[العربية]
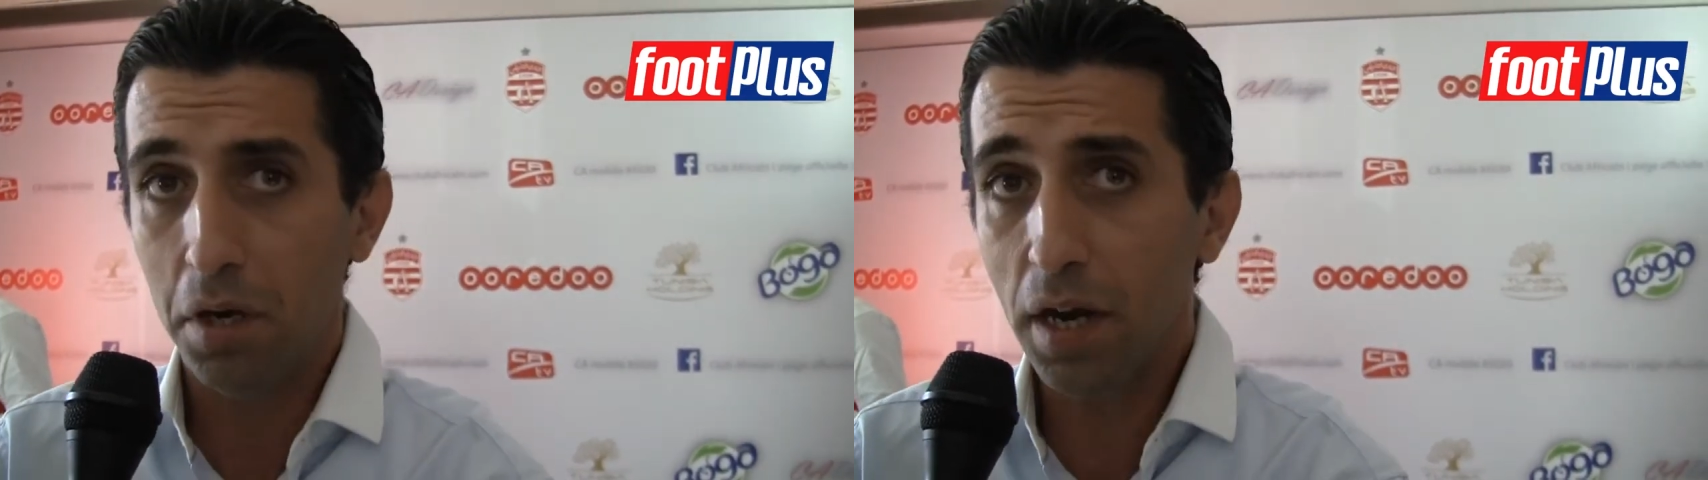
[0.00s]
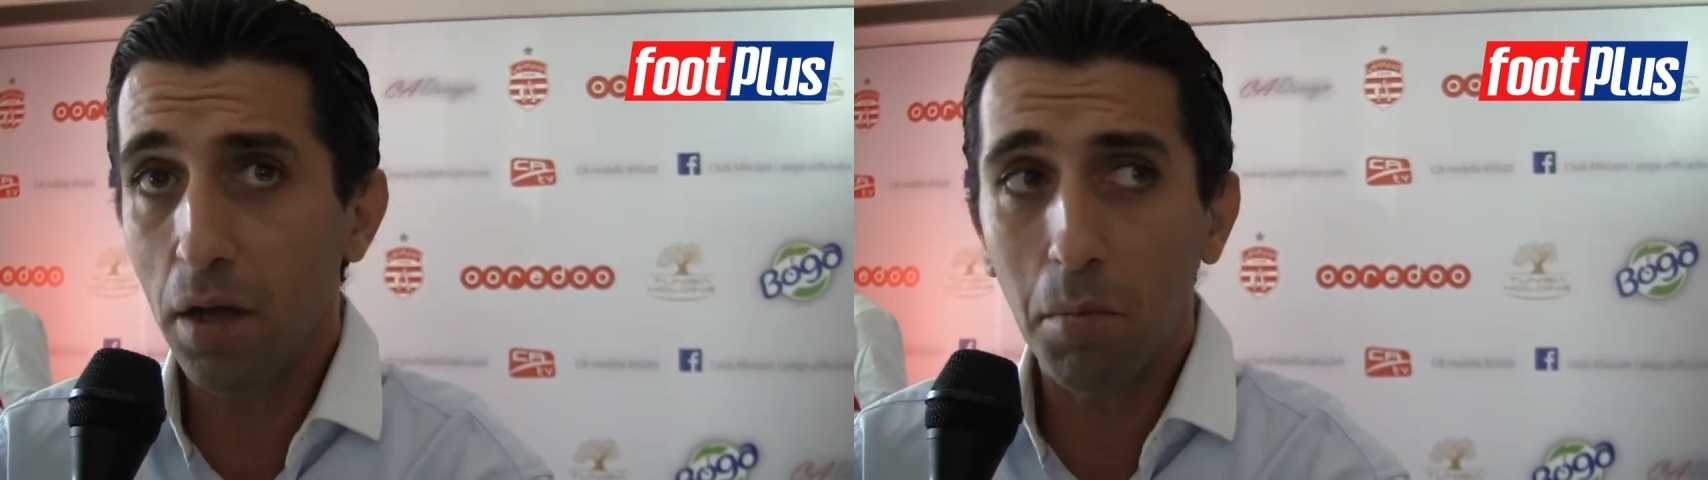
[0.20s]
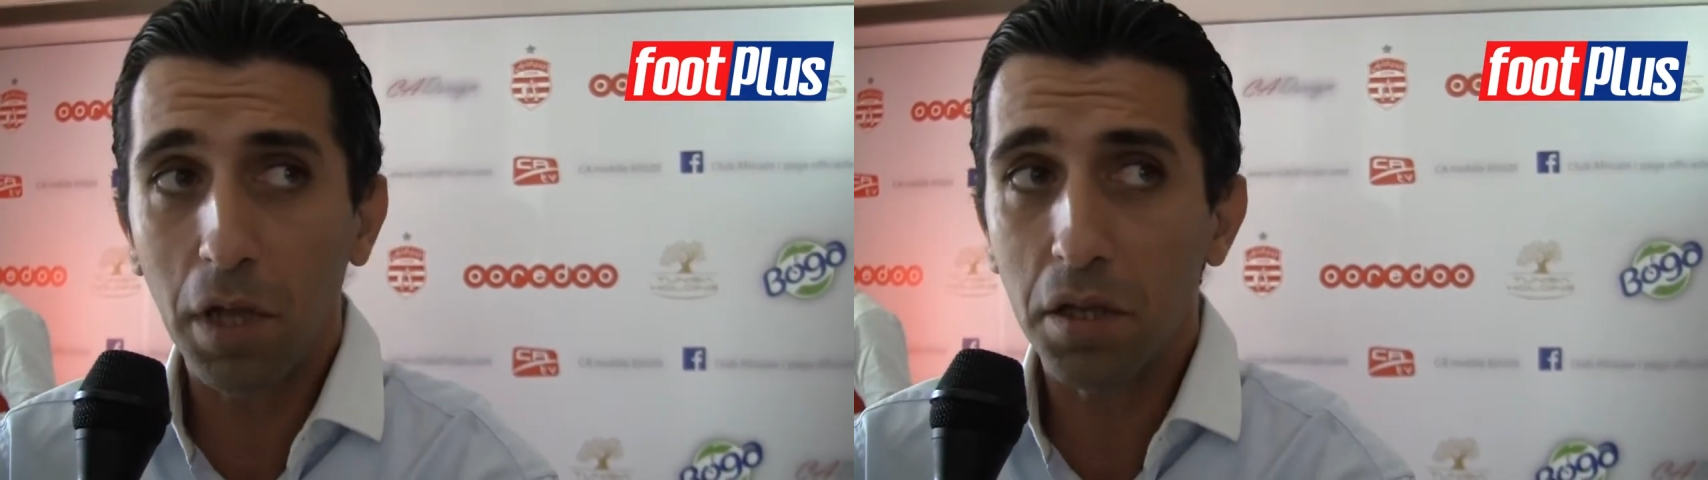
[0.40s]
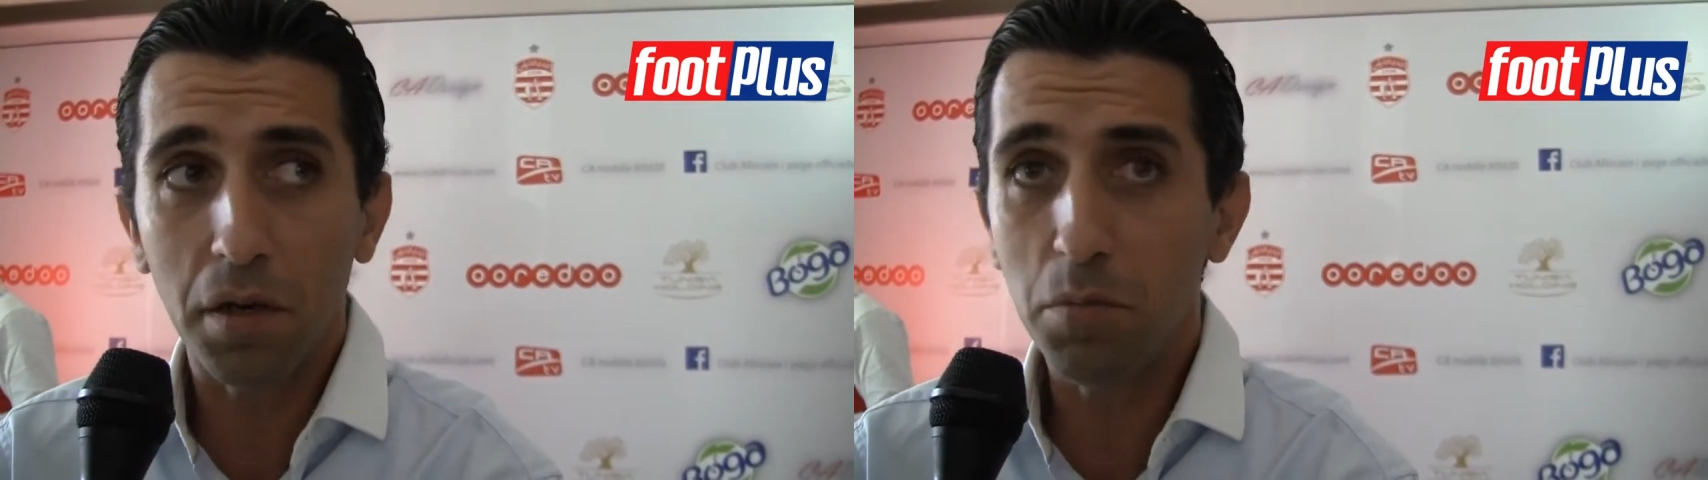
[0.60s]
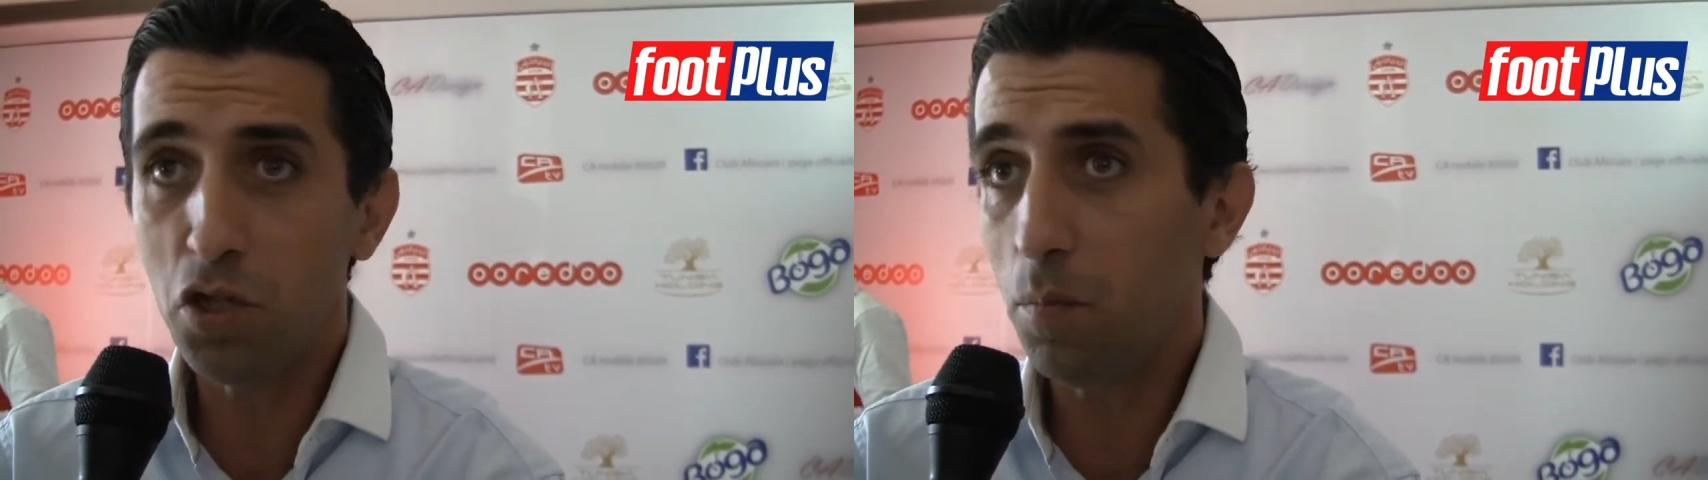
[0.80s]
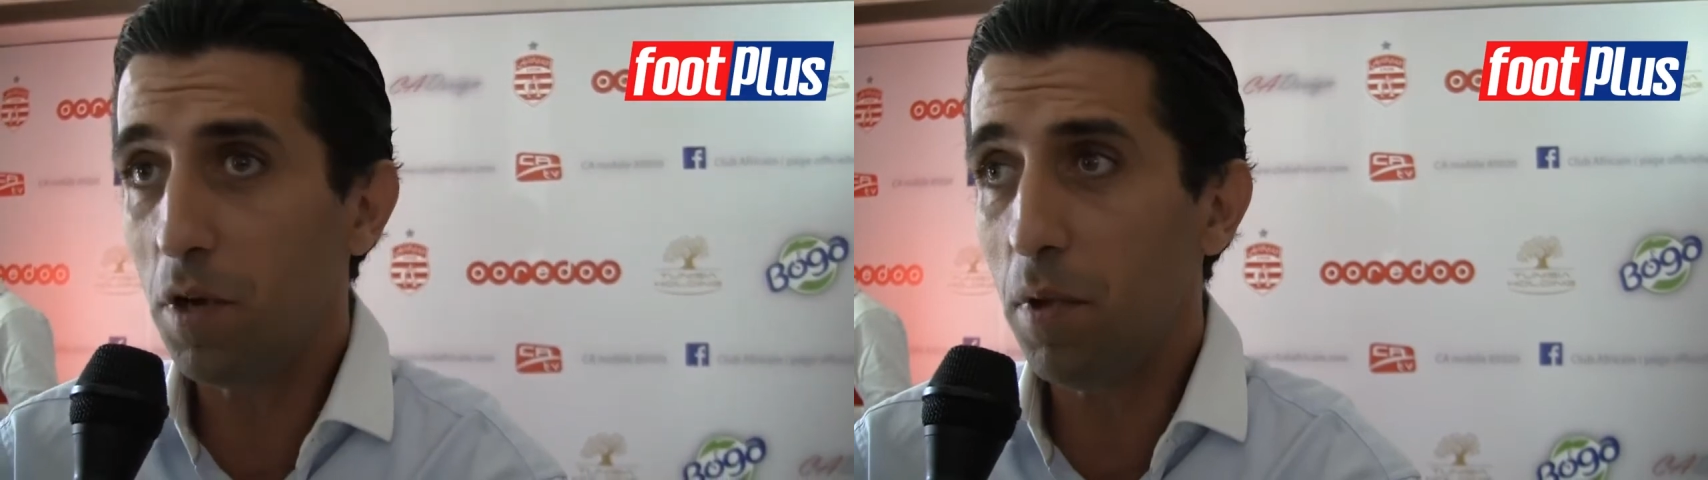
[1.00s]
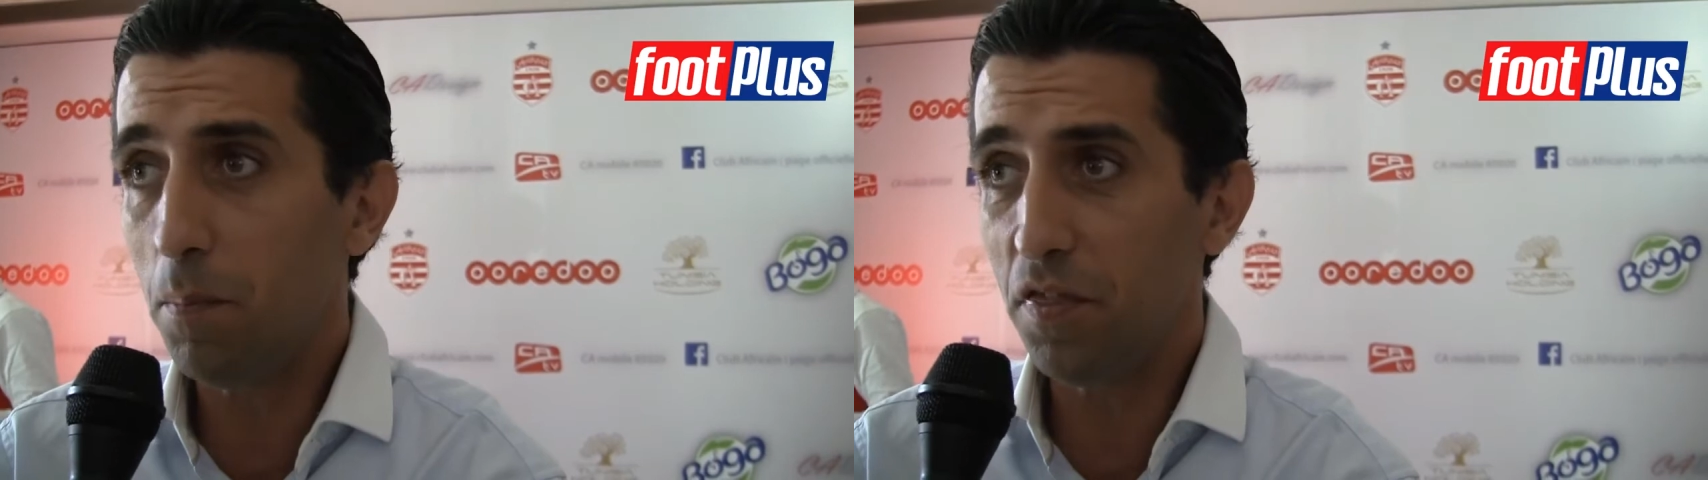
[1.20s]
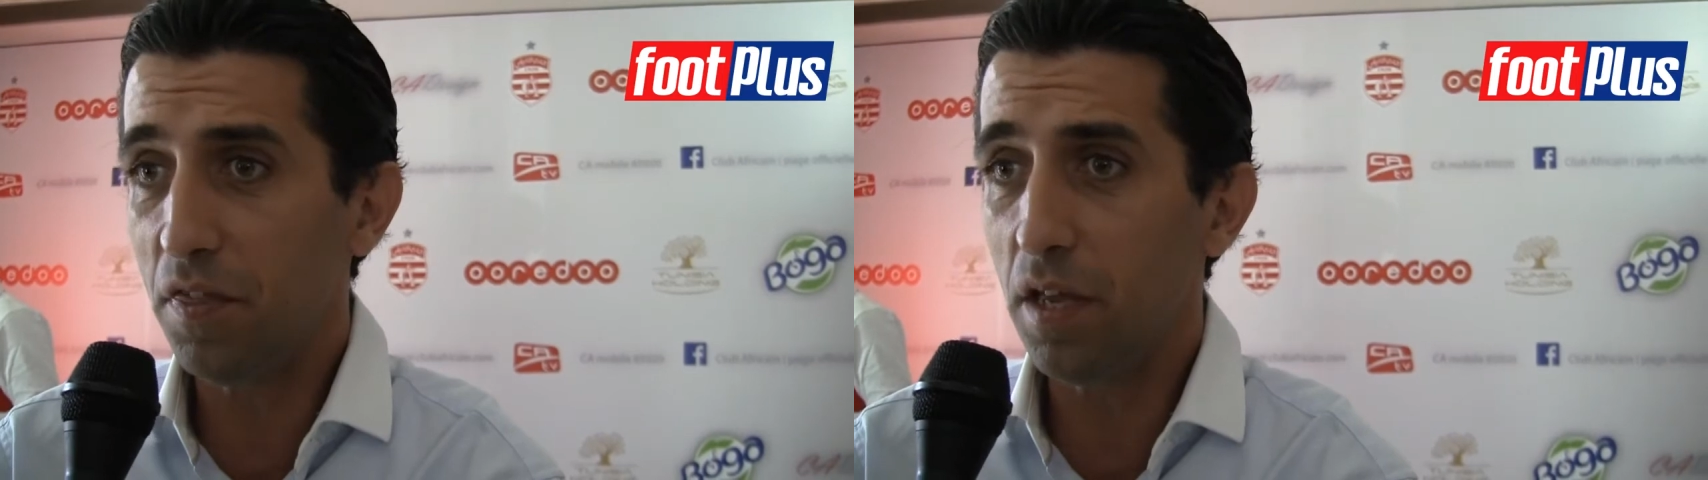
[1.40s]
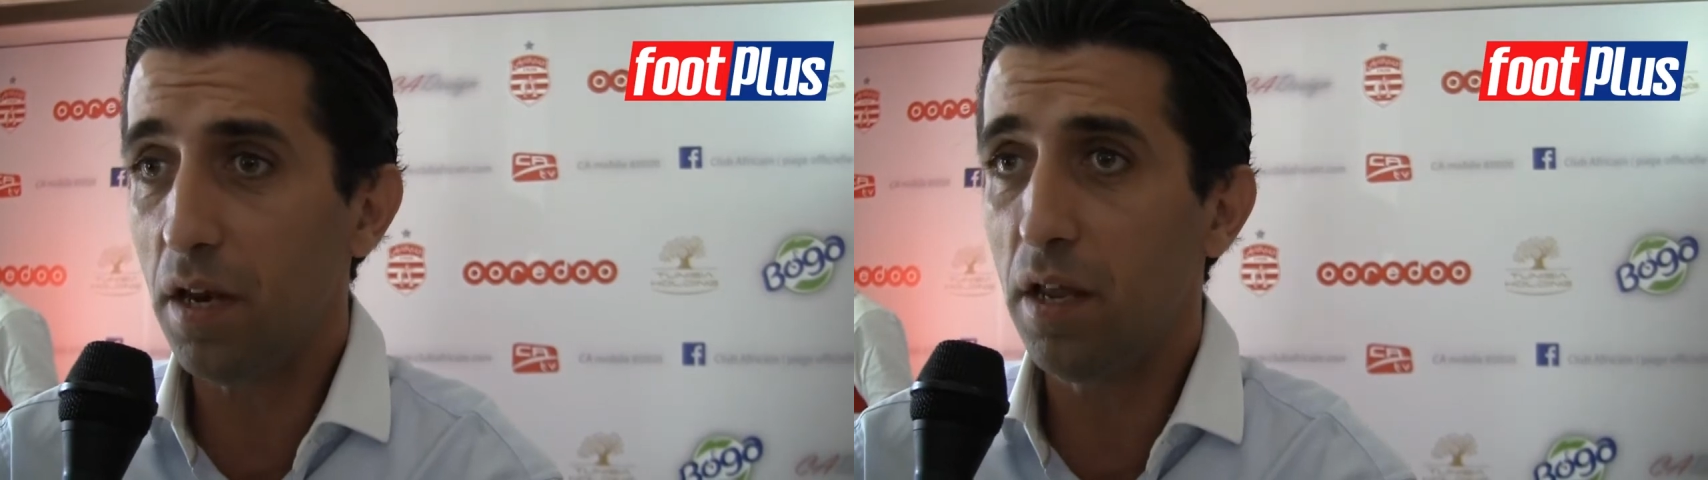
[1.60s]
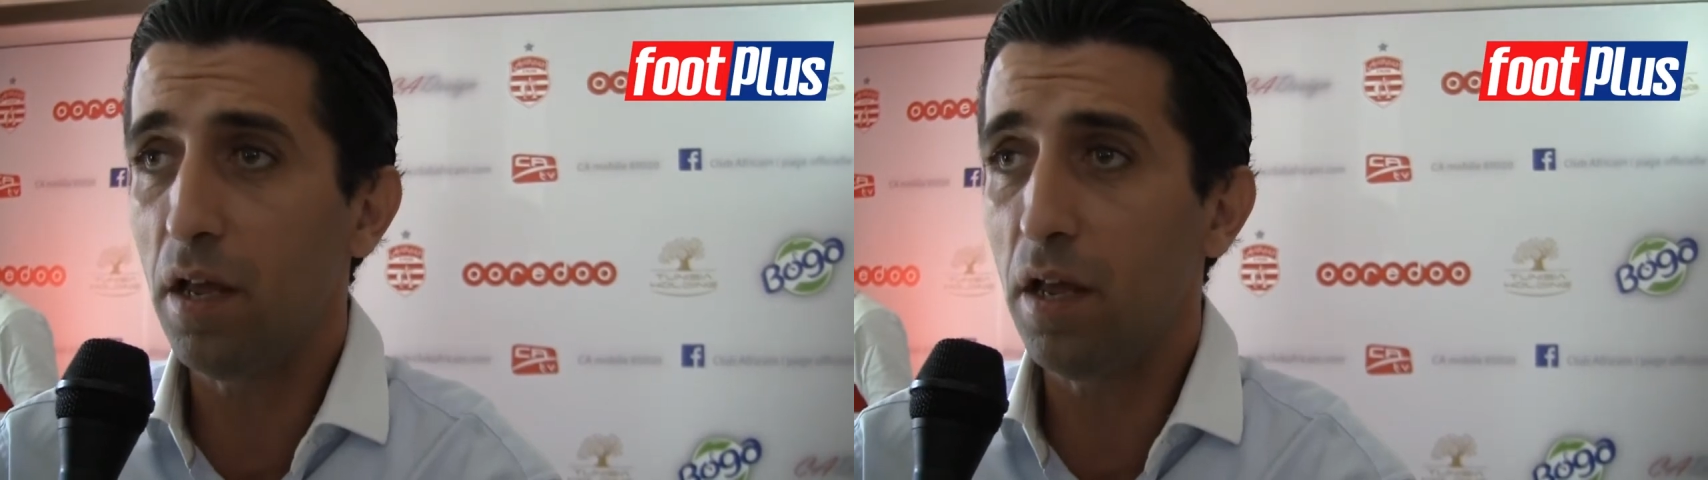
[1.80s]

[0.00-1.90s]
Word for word: رانا ما نمشيو الباب الثنايا